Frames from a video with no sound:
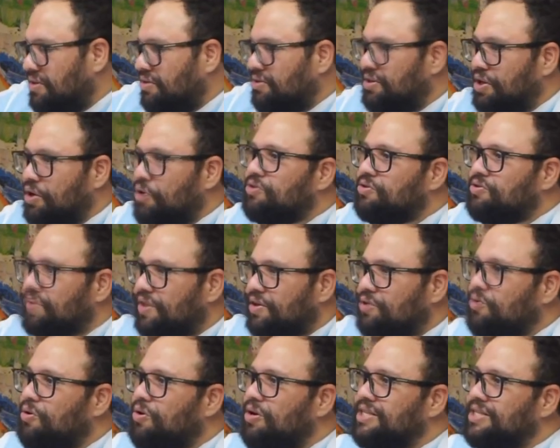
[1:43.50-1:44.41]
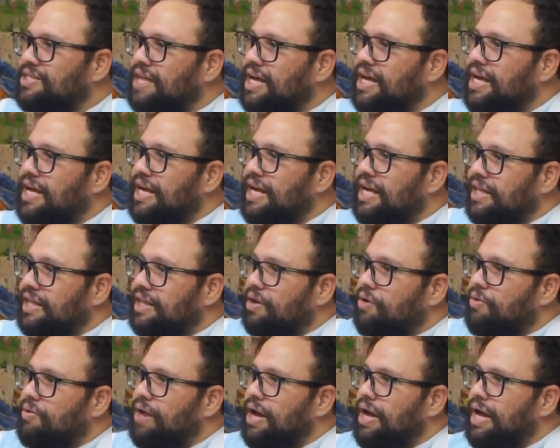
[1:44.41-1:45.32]
tem outros fatores, né?
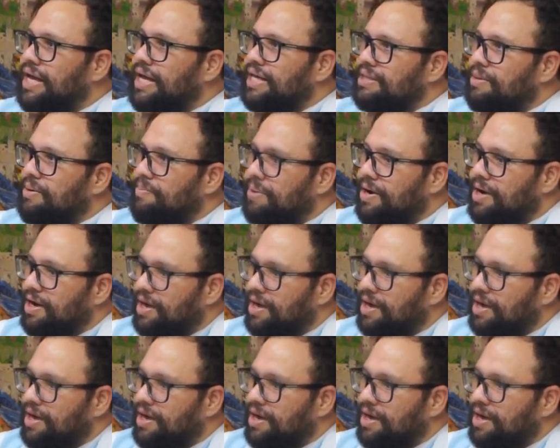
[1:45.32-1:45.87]
Então, Entra o é, peso do banca,